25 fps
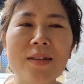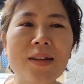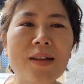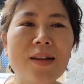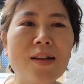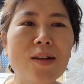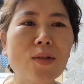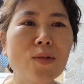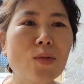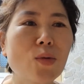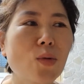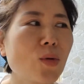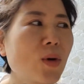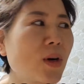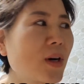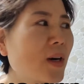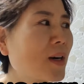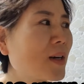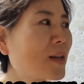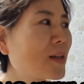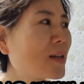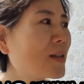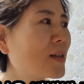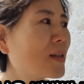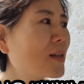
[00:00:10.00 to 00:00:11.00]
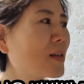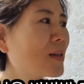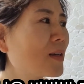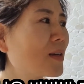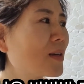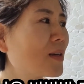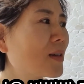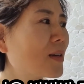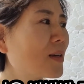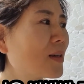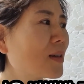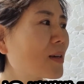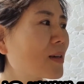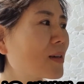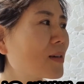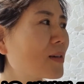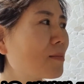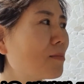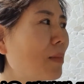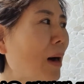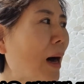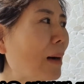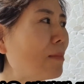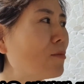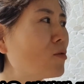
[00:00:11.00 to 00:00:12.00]
1년 동안 그
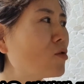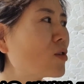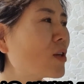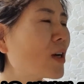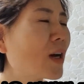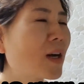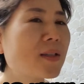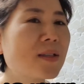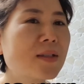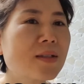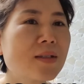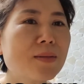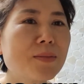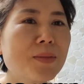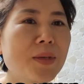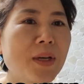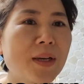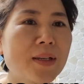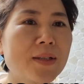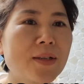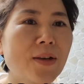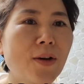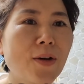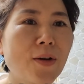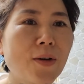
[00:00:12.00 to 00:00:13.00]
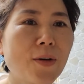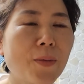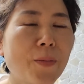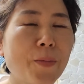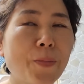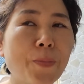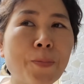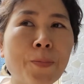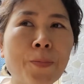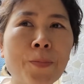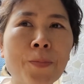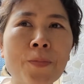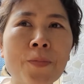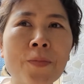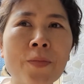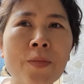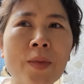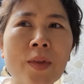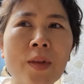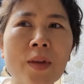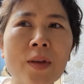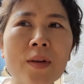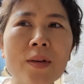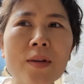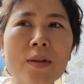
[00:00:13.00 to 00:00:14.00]
마무리하는 의미에서
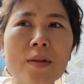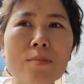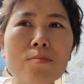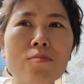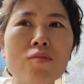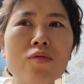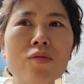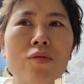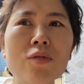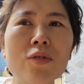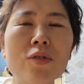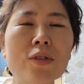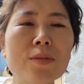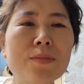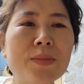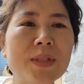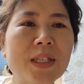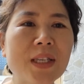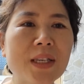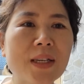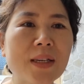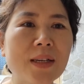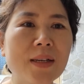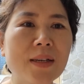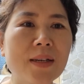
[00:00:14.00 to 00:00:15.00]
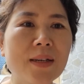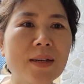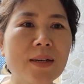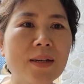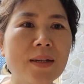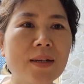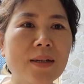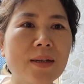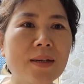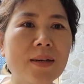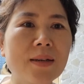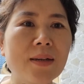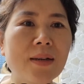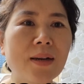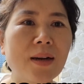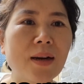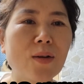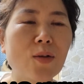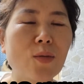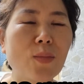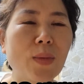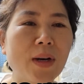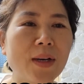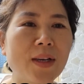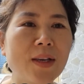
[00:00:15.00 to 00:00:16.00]
그 묵은 음식,
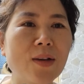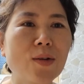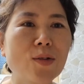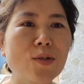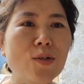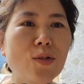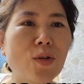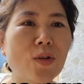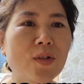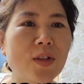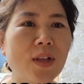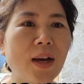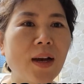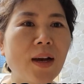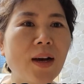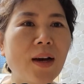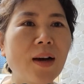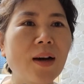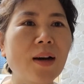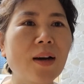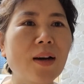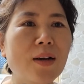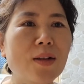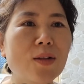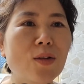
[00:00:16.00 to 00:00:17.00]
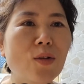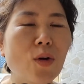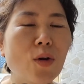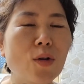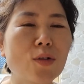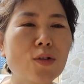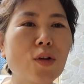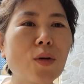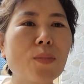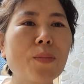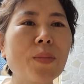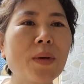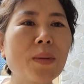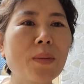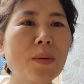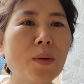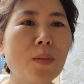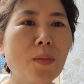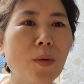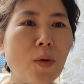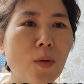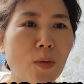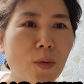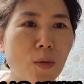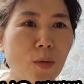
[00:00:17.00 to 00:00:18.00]
그래갖고 막 이것저것 다 넣어서 비벼
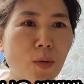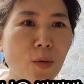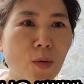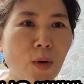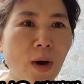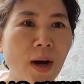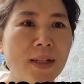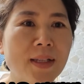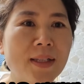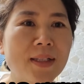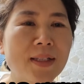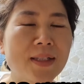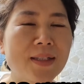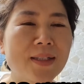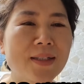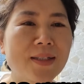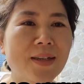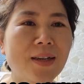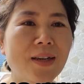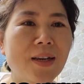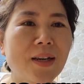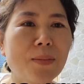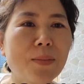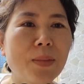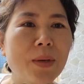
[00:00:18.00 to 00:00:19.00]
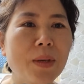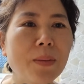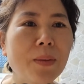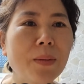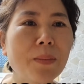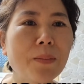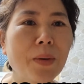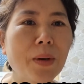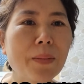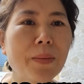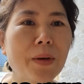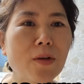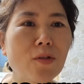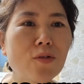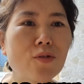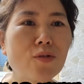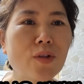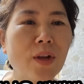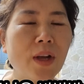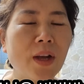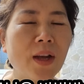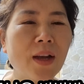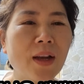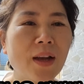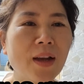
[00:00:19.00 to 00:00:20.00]
먹고 하는 그 비빔밥의
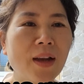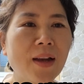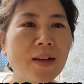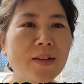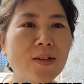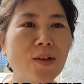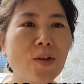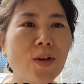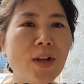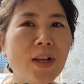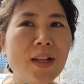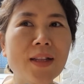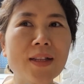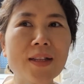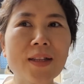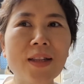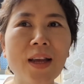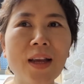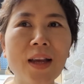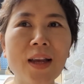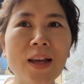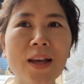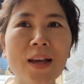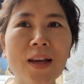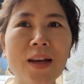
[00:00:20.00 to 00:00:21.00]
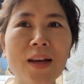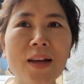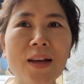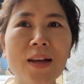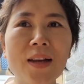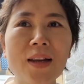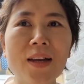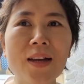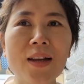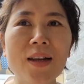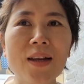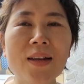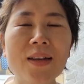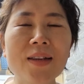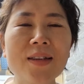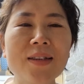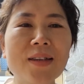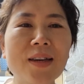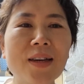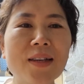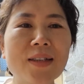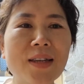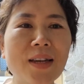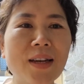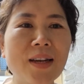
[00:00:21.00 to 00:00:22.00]
유래설이 있는데,
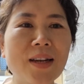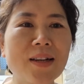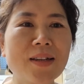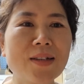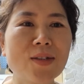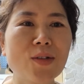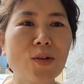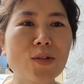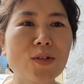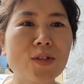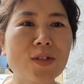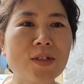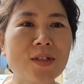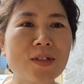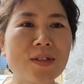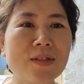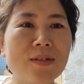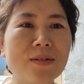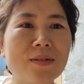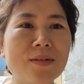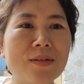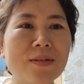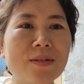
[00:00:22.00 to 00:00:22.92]
그게 제일 저는,